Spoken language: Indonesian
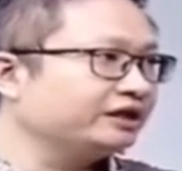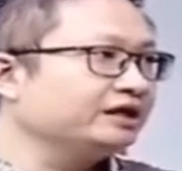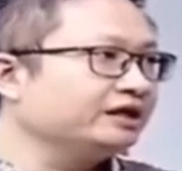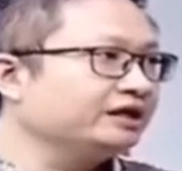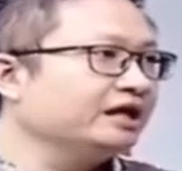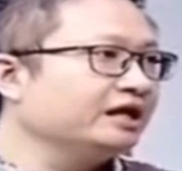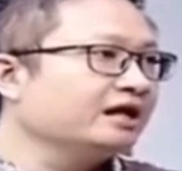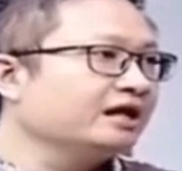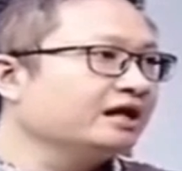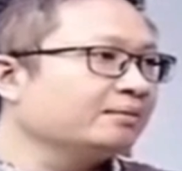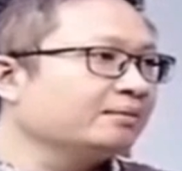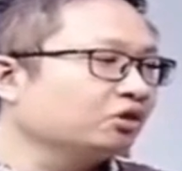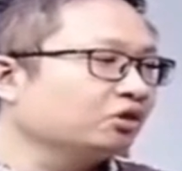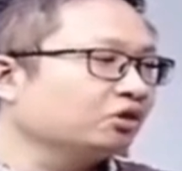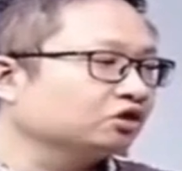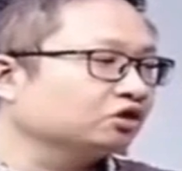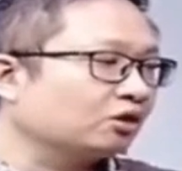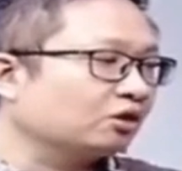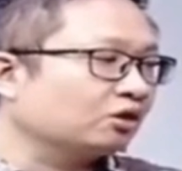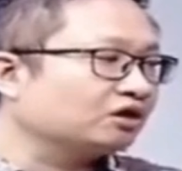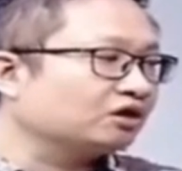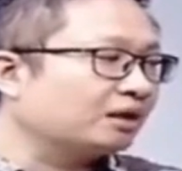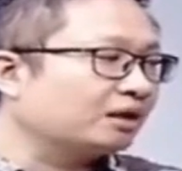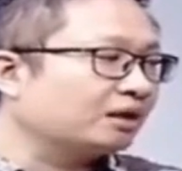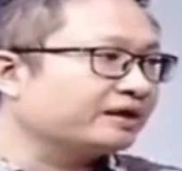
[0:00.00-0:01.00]
ini
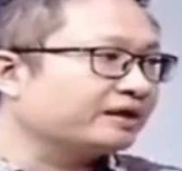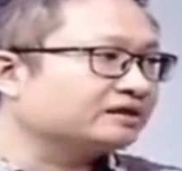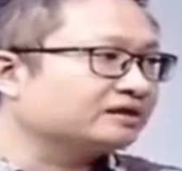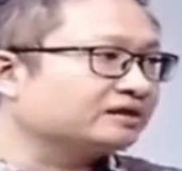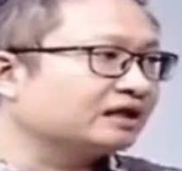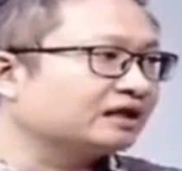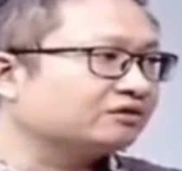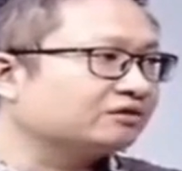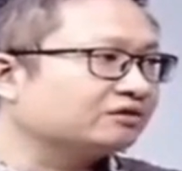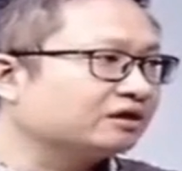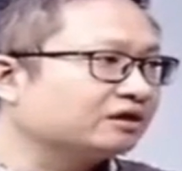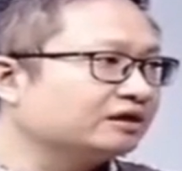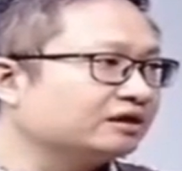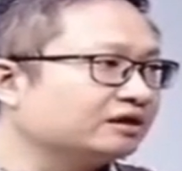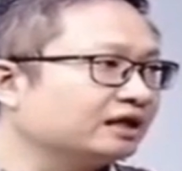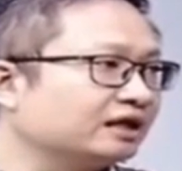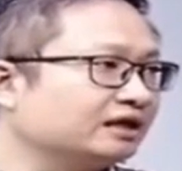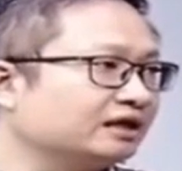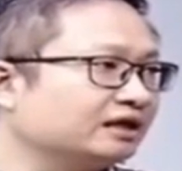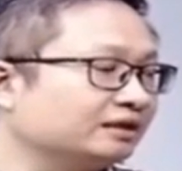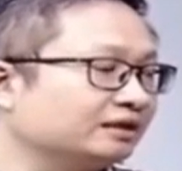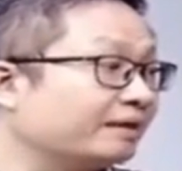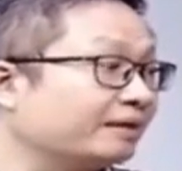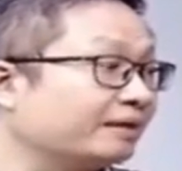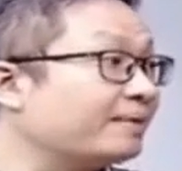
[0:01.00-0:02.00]
motor utamanya salah satu
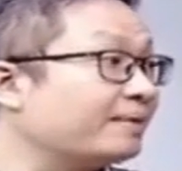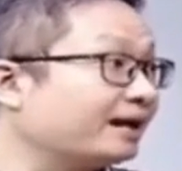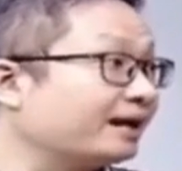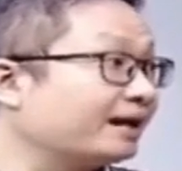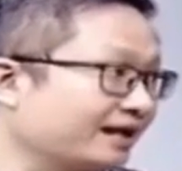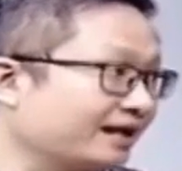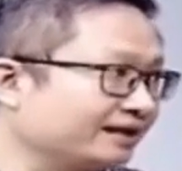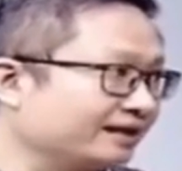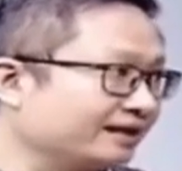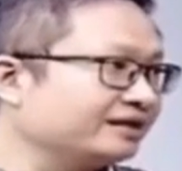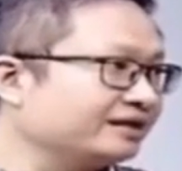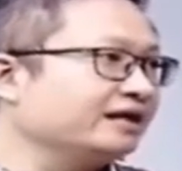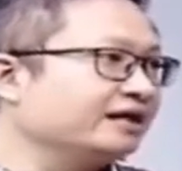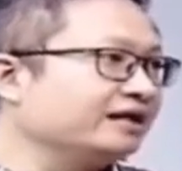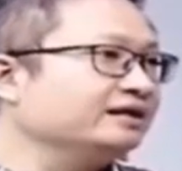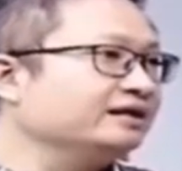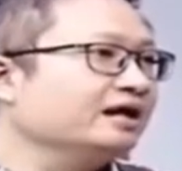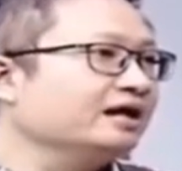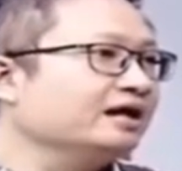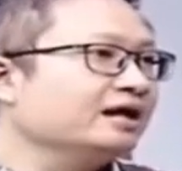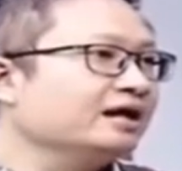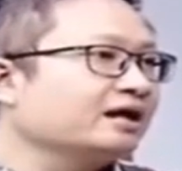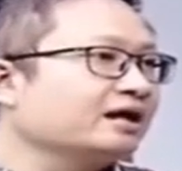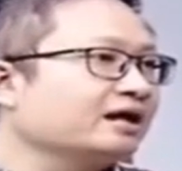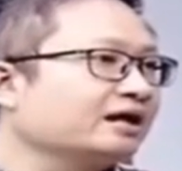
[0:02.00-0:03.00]
adalah eh, perbankan dan
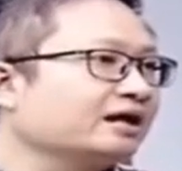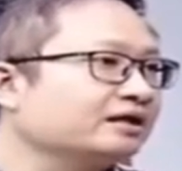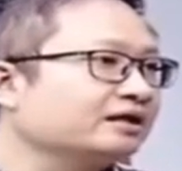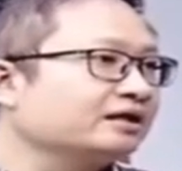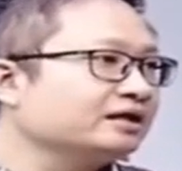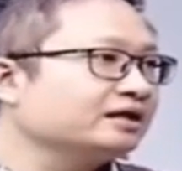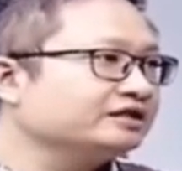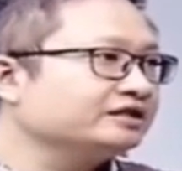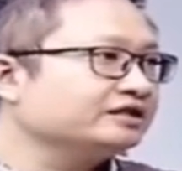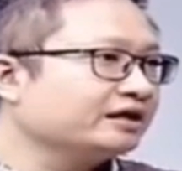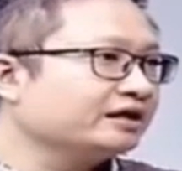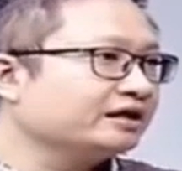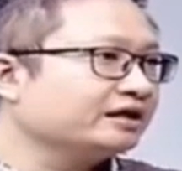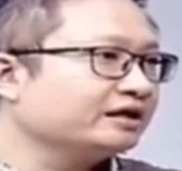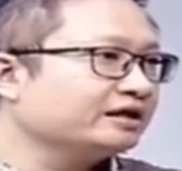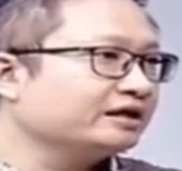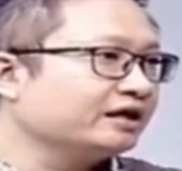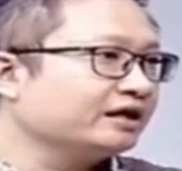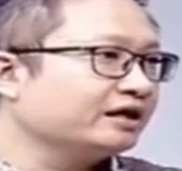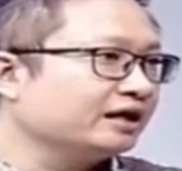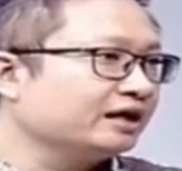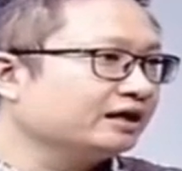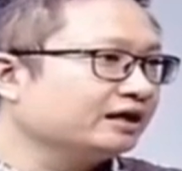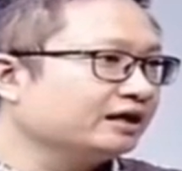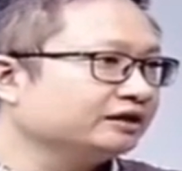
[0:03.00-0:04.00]
okay. karena
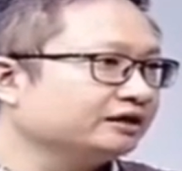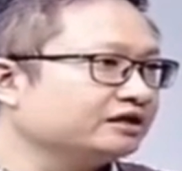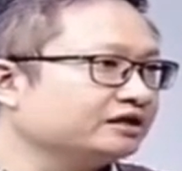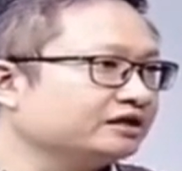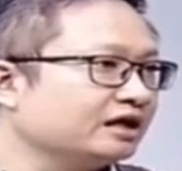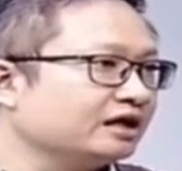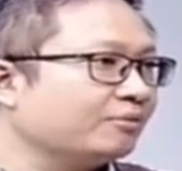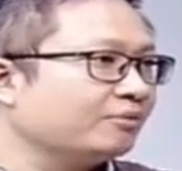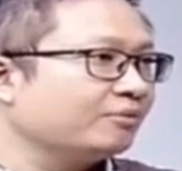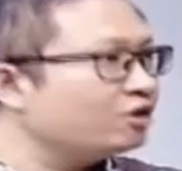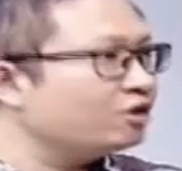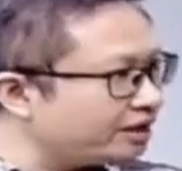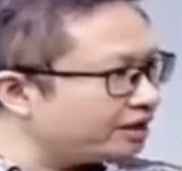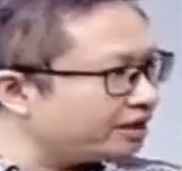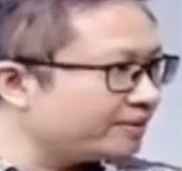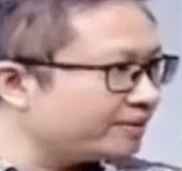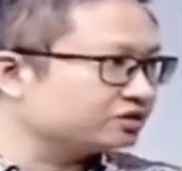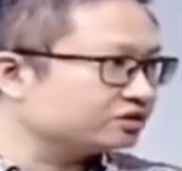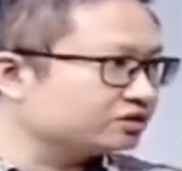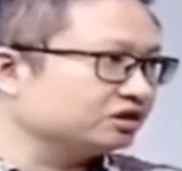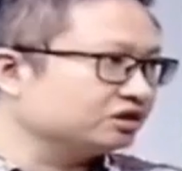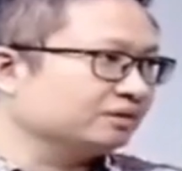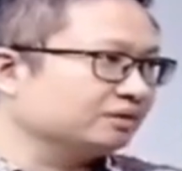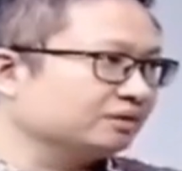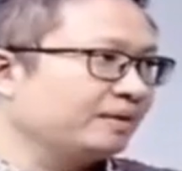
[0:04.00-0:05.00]
syariah tidak boleh
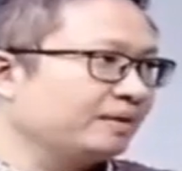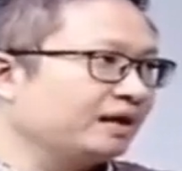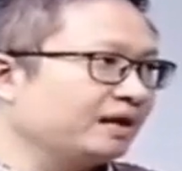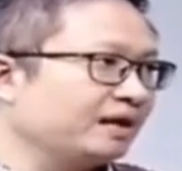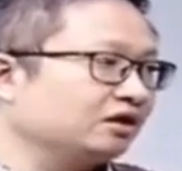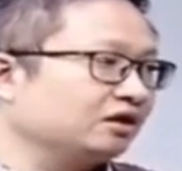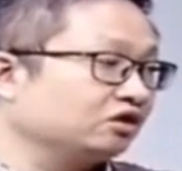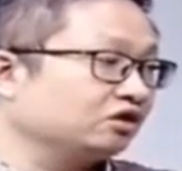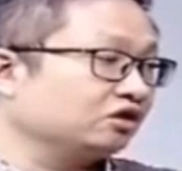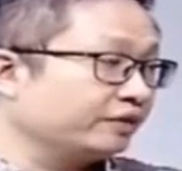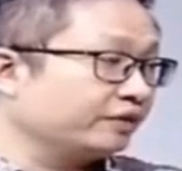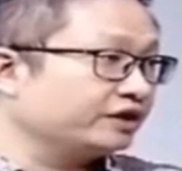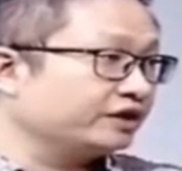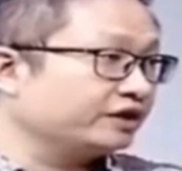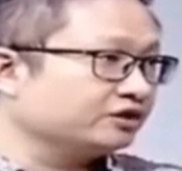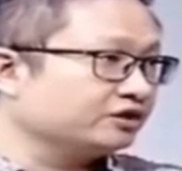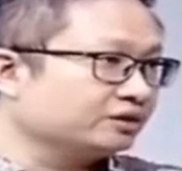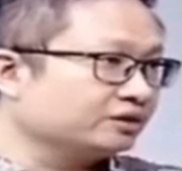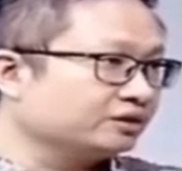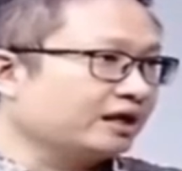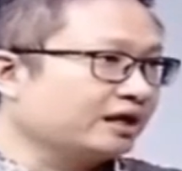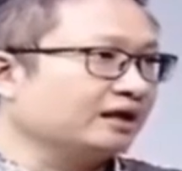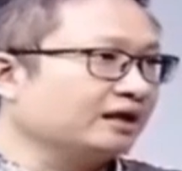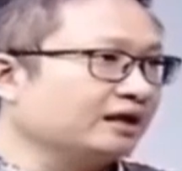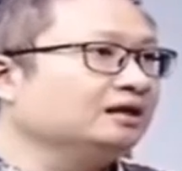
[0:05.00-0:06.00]
masuk ke perbankan
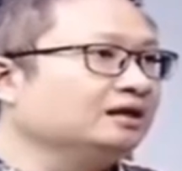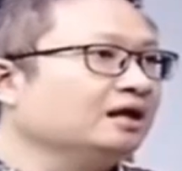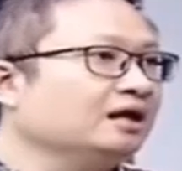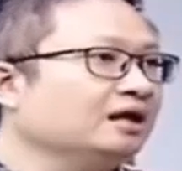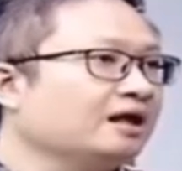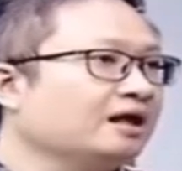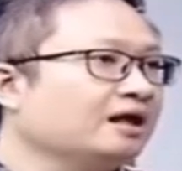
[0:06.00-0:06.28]
konvensional